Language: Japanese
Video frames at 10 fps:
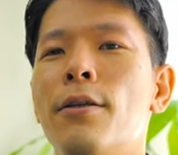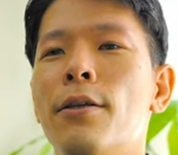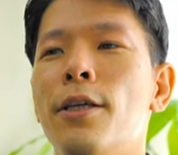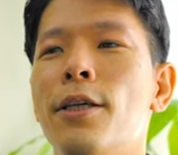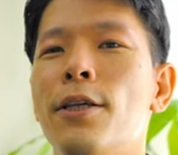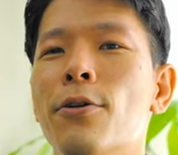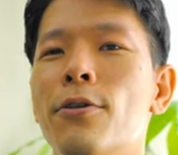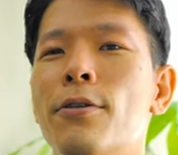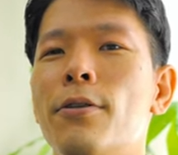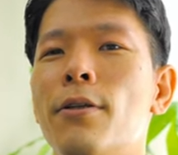息を
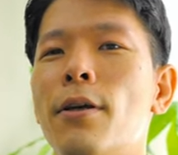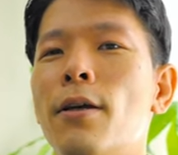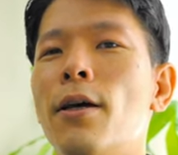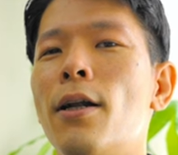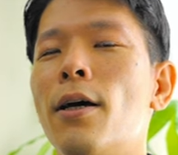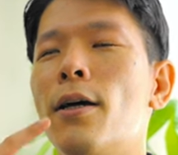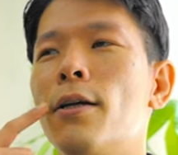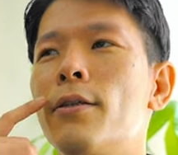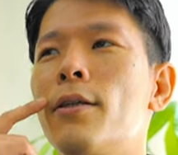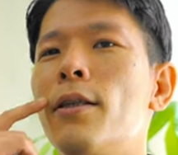吸って、鼻か
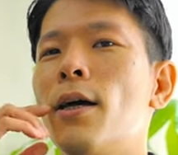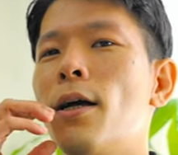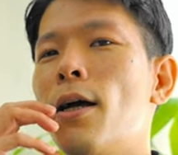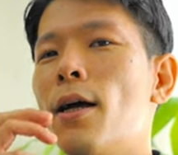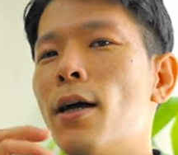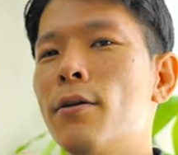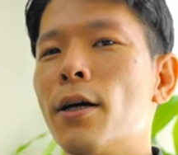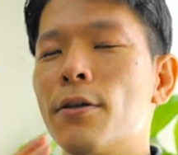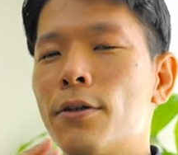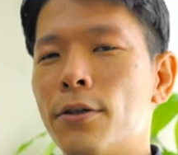ら吸って長く吐く。